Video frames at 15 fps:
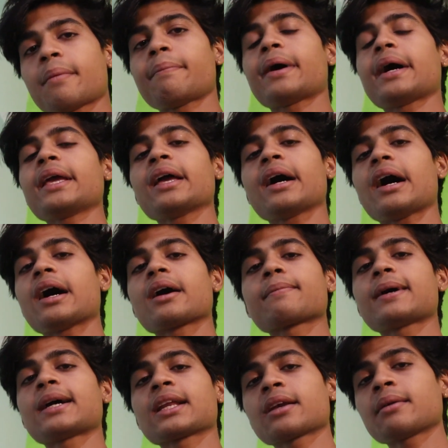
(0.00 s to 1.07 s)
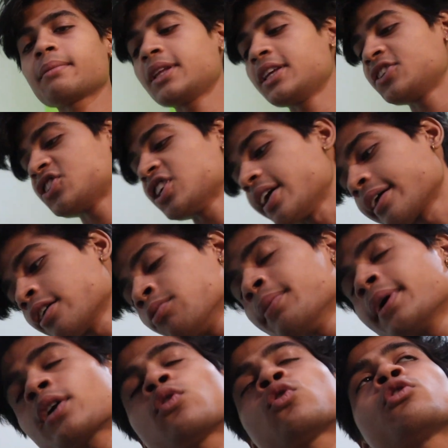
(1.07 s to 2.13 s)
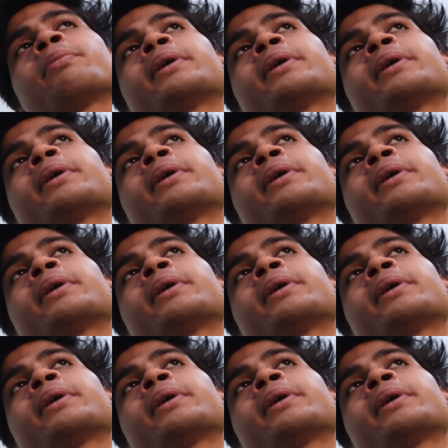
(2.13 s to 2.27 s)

अब भाई हार मान के मैं नीचे आ गए मेरे को कोई